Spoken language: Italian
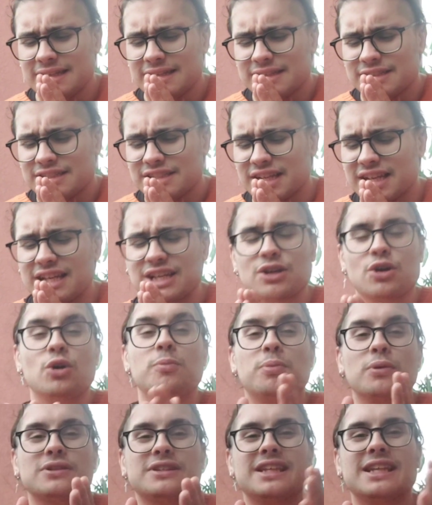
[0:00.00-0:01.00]
Scelgo il
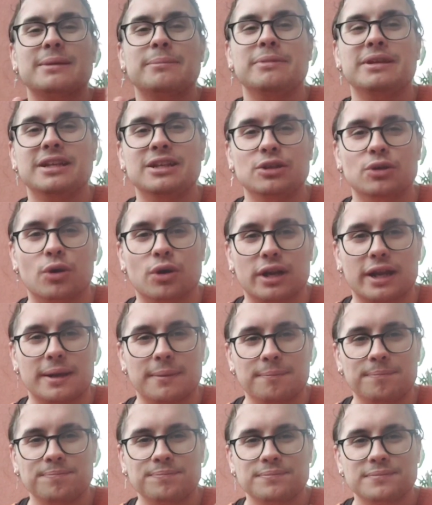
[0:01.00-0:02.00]
portiere
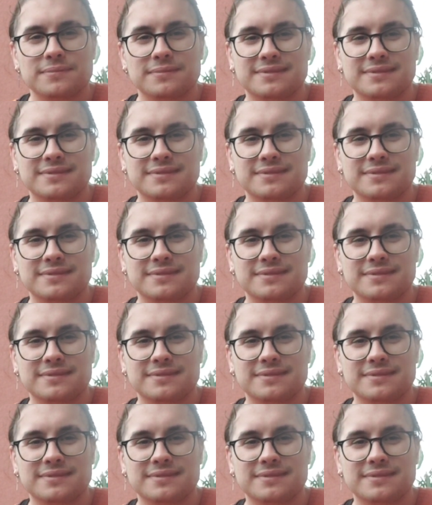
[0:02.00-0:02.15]
migliore